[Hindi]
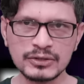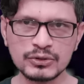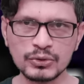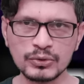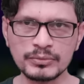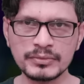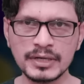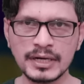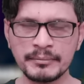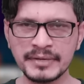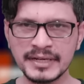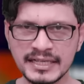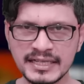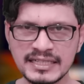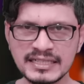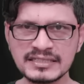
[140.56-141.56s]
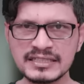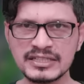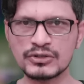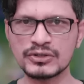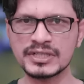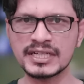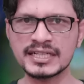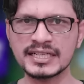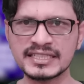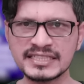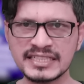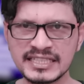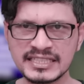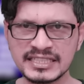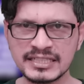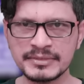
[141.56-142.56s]
याद हो अमेरिकी सिक्योरिटी एंड
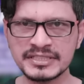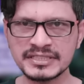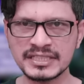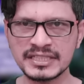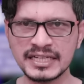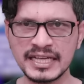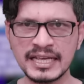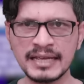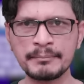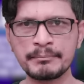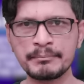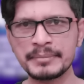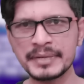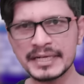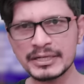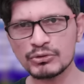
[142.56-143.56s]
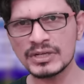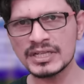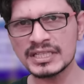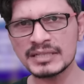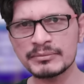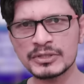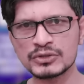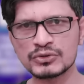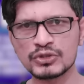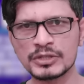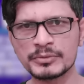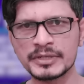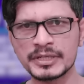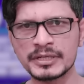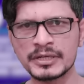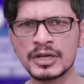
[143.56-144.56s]
एक्सचेंज कमीशन ने बिटकॉइन की मंजूरी
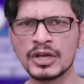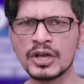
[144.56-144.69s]
भी